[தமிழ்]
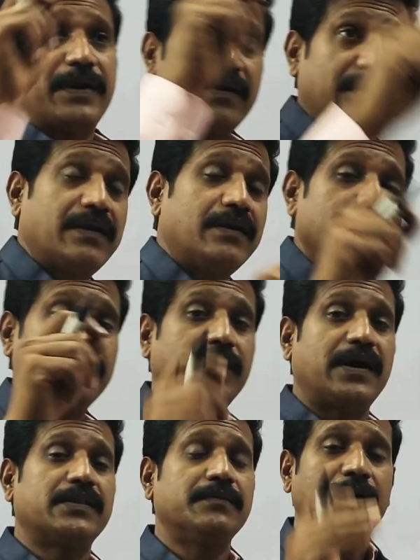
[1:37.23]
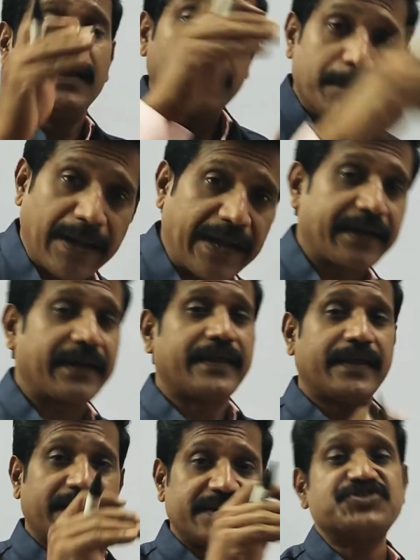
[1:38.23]
பன்னெண்டு மாதம்
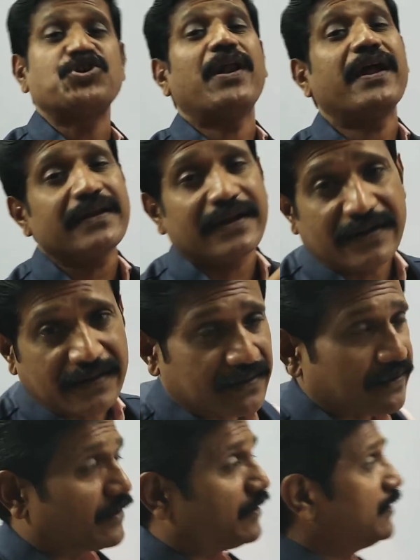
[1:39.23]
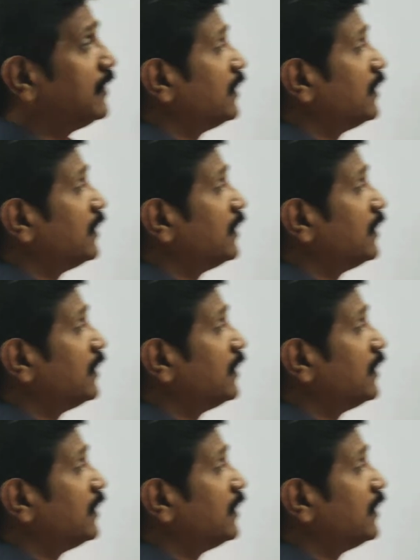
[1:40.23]
பேங்க்கில் ஏறி சொல்லான்னு கட்டியிருக்கிறான்